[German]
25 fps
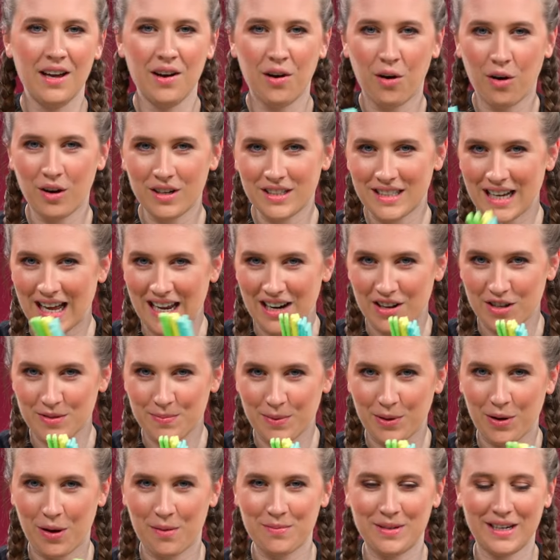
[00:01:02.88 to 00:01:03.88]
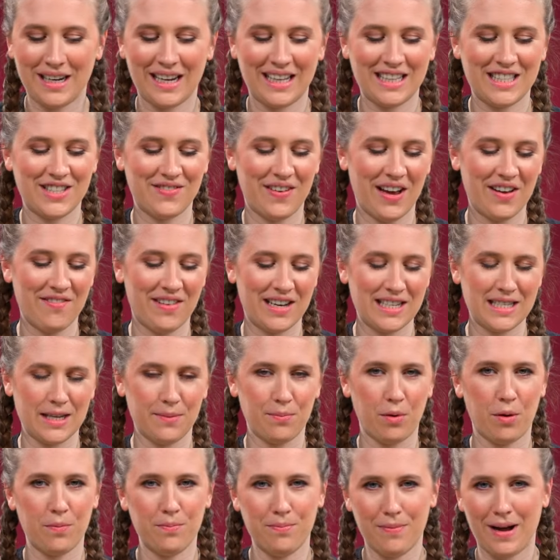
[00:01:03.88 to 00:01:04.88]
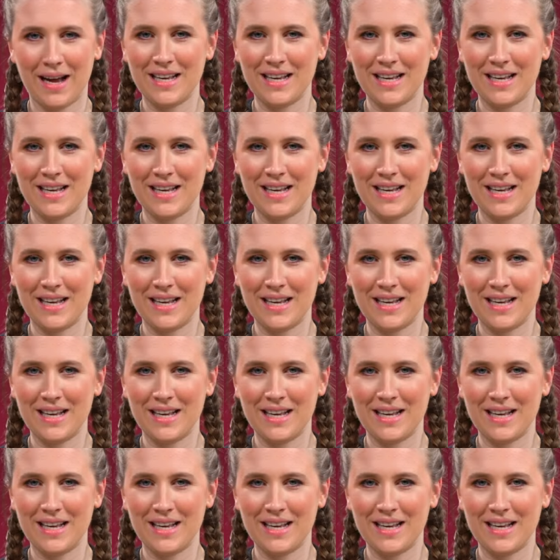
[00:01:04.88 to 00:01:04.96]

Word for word: Und daraus bekommt ihr dann zwei Wasserbomben.